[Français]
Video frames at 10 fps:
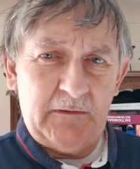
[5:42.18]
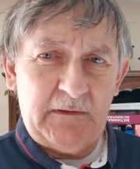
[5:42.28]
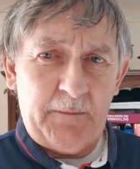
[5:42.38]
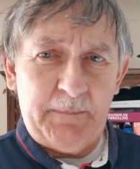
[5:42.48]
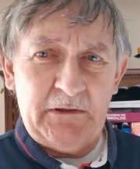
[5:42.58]

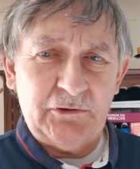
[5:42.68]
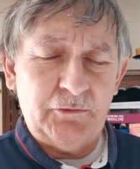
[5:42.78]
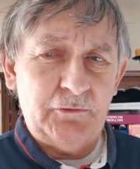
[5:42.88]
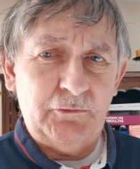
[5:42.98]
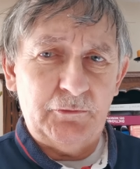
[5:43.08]
ta page
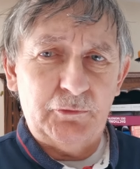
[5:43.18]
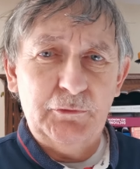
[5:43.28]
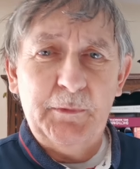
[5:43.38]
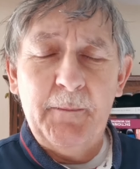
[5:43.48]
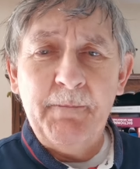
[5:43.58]

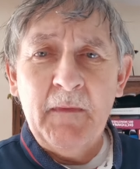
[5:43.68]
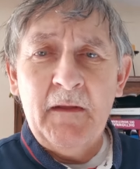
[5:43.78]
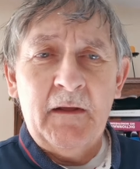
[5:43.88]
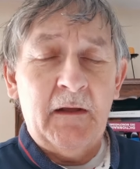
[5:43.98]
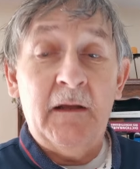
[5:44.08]
YouTube
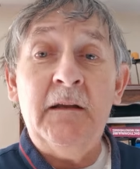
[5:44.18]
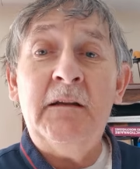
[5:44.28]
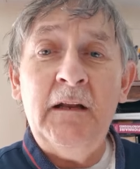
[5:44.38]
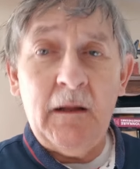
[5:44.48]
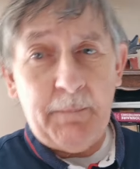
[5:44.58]
et
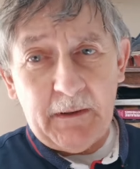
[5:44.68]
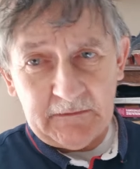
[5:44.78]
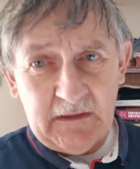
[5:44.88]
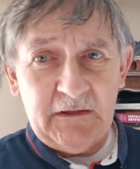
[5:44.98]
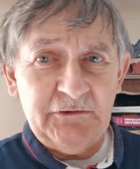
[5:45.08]
qui la
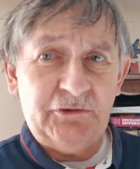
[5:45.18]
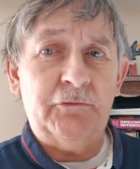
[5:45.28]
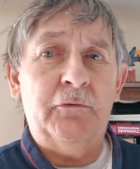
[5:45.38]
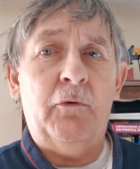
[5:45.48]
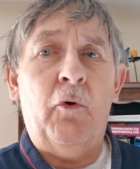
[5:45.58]
partage
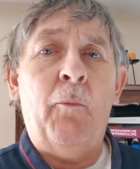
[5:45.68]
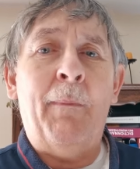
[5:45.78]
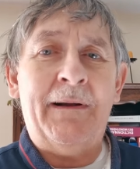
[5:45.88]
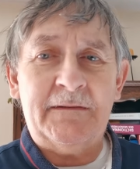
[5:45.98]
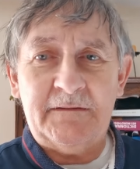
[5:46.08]
au,
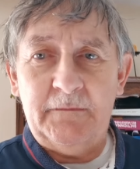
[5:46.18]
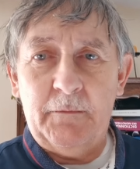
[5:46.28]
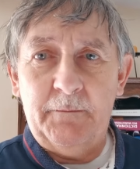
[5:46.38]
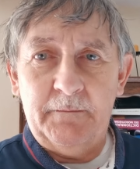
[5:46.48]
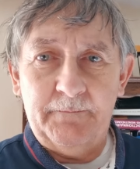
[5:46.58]

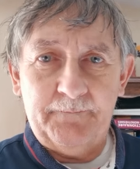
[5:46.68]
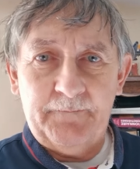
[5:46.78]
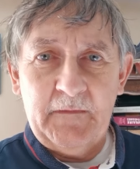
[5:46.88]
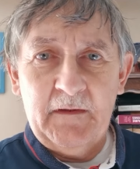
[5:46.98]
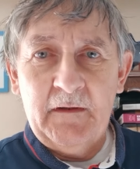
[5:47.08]
maximum.
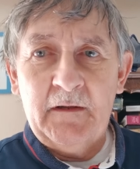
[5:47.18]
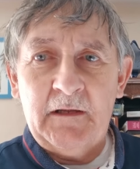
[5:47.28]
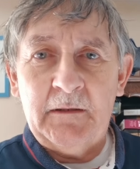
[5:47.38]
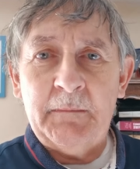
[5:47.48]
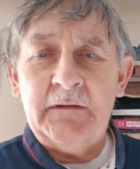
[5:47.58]

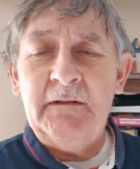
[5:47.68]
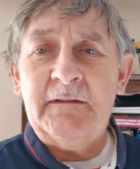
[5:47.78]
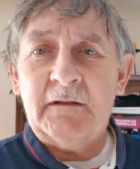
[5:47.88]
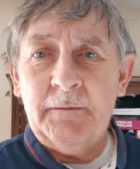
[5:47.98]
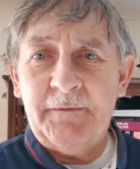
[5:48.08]
Il m'a dit
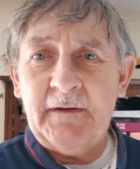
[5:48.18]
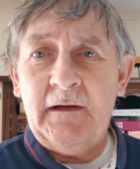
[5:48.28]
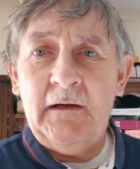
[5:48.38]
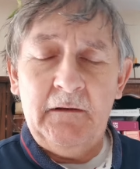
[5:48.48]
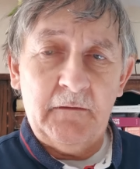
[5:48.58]
c'est comme
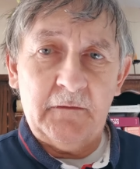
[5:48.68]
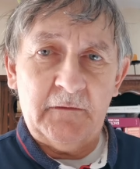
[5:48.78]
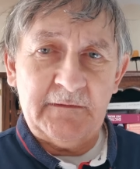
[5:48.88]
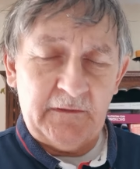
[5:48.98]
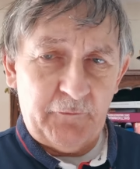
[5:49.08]
ça
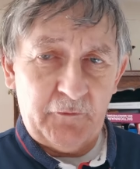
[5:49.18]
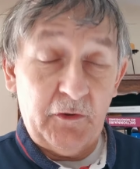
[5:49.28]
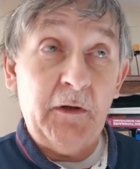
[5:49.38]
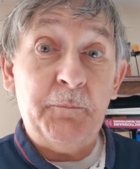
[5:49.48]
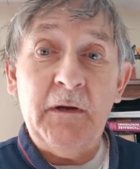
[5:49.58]
que ça
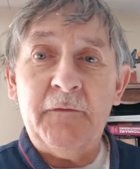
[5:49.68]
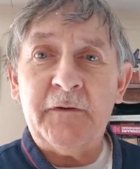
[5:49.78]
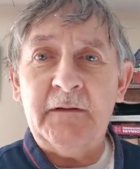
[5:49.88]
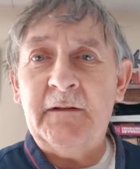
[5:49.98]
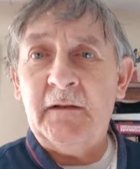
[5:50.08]
fonctionne. Et puis la
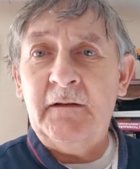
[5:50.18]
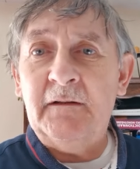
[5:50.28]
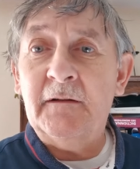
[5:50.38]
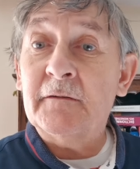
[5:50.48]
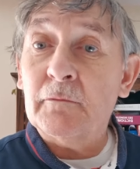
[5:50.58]

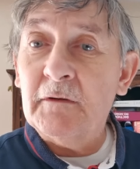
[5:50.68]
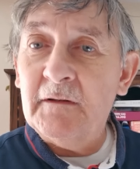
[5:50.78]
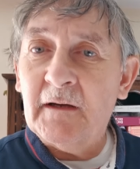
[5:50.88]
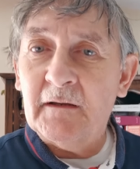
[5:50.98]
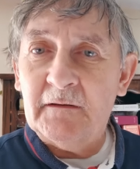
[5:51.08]
fraternité,
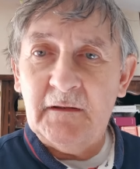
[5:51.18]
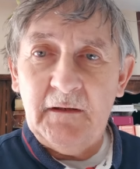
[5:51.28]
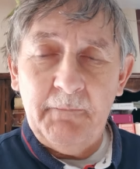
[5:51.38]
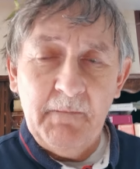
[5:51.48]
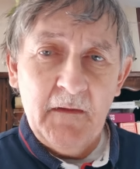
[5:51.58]

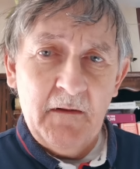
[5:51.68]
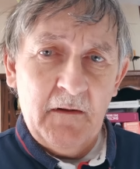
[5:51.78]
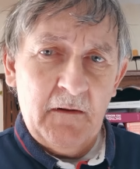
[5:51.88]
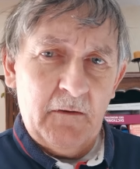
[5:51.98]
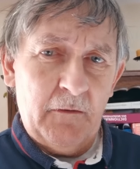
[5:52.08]
solidarité
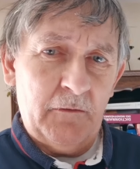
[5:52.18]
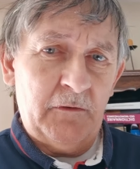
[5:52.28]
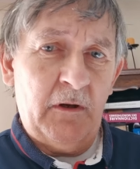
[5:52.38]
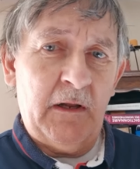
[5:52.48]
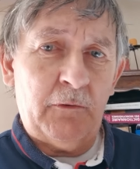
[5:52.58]

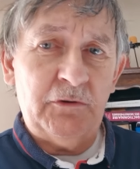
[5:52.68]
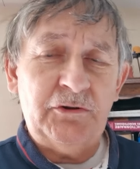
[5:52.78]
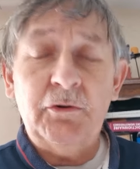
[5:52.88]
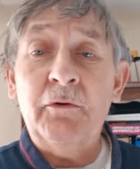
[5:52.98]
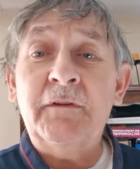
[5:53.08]
dans la
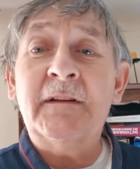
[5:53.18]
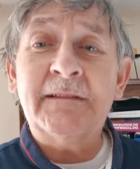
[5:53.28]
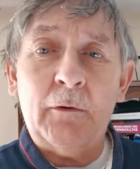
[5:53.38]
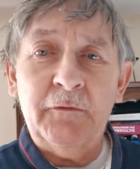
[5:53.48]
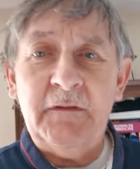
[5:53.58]
religion, c'est
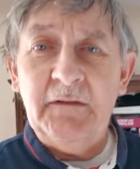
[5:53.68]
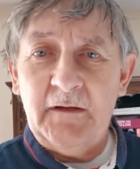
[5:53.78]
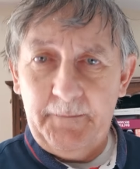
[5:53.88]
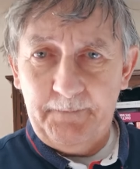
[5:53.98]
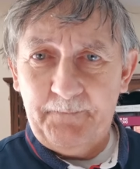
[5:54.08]
ça
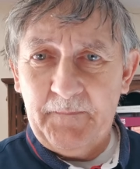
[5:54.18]
aussi. Hein.